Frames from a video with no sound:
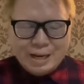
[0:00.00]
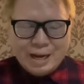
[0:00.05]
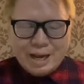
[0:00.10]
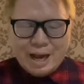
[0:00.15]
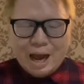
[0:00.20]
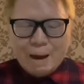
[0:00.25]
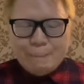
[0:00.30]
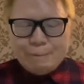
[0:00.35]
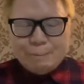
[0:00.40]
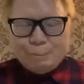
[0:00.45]

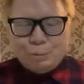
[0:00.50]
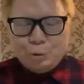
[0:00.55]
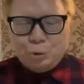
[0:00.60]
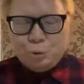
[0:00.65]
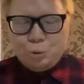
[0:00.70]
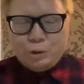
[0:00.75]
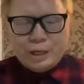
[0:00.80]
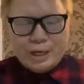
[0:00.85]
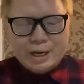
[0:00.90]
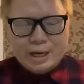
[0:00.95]
Apapun
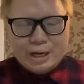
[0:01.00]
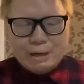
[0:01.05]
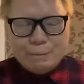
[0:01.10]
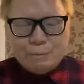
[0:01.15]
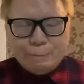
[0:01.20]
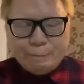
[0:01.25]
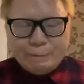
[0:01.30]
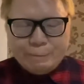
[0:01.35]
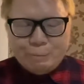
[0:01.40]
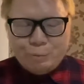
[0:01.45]
juga yang kamu
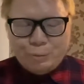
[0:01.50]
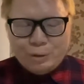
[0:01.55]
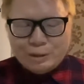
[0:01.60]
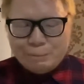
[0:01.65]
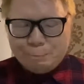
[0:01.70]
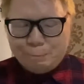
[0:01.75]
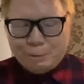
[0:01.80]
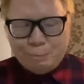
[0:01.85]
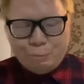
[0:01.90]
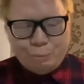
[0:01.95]
perbuat,
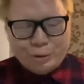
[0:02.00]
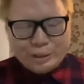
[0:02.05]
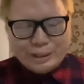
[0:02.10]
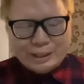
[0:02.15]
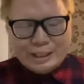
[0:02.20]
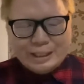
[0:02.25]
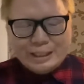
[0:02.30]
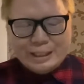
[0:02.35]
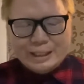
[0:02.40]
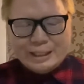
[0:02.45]

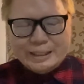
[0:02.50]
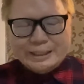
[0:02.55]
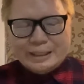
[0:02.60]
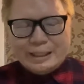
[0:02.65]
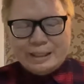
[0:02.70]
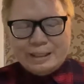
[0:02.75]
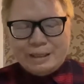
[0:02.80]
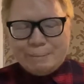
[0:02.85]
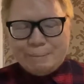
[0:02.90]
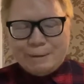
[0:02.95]
perbuatlah dengan
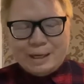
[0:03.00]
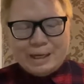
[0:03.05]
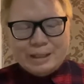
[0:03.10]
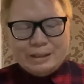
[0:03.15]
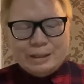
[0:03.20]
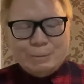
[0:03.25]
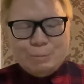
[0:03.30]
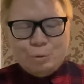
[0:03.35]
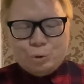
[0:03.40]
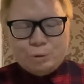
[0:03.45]
segenap
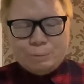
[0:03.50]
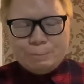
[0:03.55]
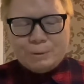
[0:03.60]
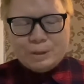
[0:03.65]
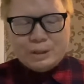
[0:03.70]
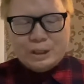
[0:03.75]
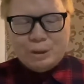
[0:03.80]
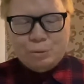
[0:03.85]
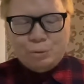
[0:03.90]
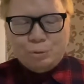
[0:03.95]
hatimu
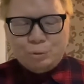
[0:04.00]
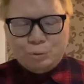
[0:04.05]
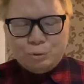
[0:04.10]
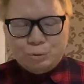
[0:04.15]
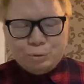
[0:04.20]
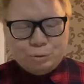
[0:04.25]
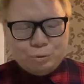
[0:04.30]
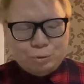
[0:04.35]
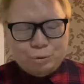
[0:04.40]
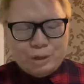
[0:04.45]
seperti untuk
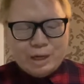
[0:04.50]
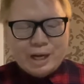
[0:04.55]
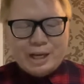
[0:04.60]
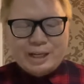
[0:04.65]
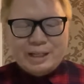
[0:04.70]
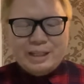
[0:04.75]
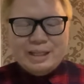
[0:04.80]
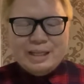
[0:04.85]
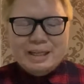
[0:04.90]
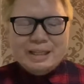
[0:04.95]
untuk Tuhan
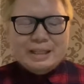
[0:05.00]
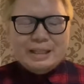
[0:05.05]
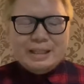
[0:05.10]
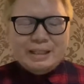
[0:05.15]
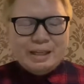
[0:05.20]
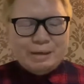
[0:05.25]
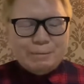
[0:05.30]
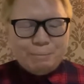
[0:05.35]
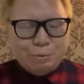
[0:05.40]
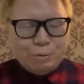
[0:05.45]

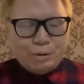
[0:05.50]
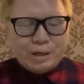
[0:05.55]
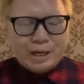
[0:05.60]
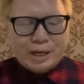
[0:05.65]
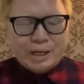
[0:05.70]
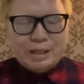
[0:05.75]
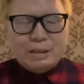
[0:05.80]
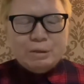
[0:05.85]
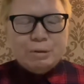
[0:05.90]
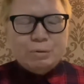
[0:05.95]
dan
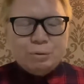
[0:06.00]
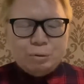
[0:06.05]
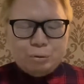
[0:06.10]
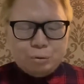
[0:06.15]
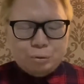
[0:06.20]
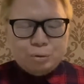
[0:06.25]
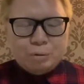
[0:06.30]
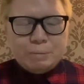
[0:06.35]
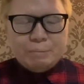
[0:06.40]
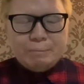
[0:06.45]
bukan
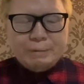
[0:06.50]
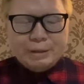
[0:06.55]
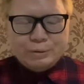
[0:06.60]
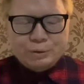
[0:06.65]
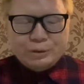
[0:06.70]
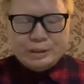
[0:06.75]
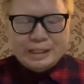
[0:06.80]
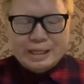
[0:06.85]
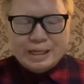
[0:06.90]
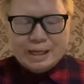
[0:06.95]
untuk
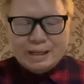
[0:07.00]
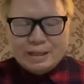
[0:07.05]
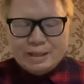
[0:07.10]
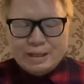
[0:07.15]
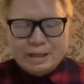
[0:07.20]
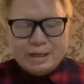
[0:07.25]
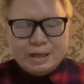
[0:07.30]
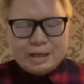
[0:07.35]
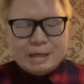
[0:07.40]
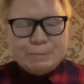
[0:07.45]
manusia.
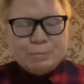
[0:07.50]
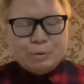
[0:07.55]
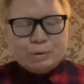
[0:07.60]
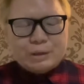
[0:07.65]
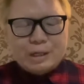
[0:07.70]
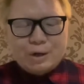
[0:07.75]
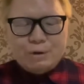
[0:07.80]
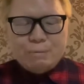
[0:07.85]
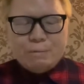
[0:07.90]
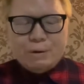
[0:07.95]
Kamu
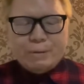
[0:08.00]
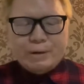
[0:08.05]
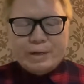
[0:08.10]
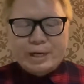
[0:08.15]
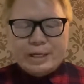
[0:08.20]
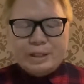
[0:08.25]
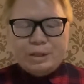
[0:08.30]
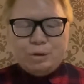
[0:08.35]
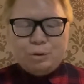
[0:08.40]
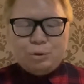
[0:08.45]
tahu bahwa
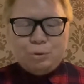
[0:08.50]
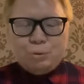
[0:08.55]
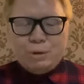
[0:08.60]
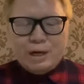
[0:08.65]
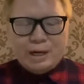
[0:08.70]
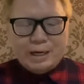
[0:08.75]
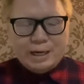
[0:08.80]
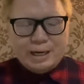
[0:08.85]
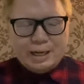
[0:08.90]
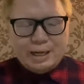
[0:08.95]
dari
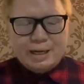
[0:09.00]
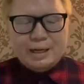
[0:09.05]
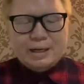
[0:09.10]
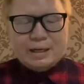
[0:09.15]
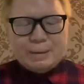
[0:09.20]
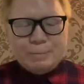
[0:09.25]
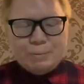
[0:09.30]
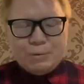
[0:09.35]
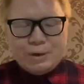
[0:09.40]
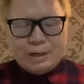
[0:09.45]
Tuhanlah
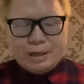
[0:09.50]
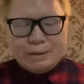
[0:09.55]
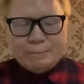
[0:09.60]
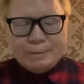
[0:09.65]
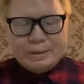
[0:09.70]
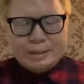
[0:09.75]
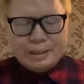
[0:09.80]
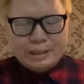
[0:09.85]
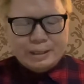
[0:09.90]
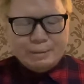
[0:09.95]
kamu akan
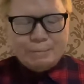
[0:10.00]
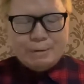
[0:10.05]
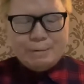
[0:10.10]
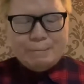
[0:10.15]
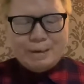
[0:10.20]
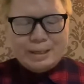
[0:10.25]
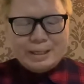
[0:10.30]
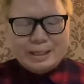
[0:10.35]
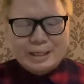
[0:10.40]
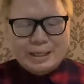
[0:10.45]
menerima
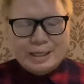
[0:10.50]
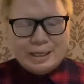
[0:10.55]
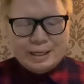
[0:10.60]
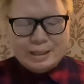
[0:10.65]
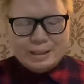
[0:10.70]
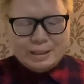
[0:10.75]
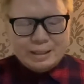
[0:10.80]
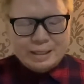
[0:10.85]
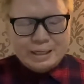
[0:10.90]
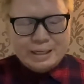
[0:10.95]

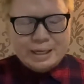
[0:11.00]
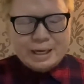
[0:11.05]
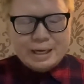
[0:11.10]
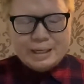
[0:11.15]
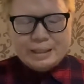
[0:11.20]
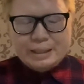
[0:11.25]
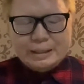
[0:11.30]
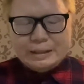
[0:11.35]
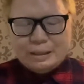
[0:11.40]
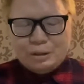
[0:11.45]
bagian yang
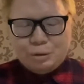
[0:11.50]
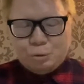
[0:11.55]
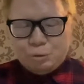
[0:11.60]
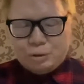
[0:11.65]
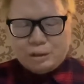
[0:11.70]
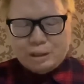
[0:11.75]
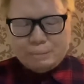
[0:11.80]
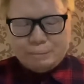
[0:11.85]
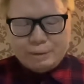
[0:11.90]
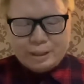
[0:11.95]

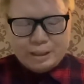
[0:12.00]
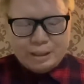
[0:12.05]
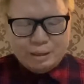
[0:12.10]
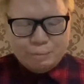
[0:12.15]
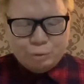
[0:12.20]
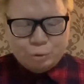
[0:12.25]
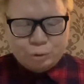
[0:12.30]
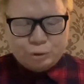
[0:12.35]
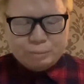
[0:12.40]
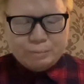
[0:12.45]
ditentukan
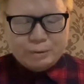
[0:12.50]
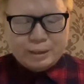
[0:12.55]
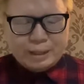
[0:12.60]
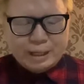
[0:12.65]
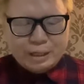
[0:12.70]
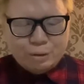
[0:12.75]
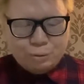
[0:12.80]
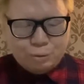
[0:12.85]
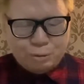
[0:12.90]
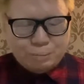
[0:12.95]
bagimu
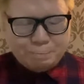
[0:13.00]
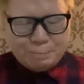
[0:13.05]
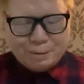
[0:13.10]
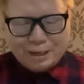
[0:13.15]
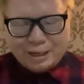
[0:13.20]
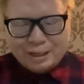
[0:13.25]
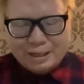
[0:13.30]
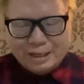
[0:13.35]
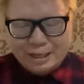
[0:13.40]
sebagai upah.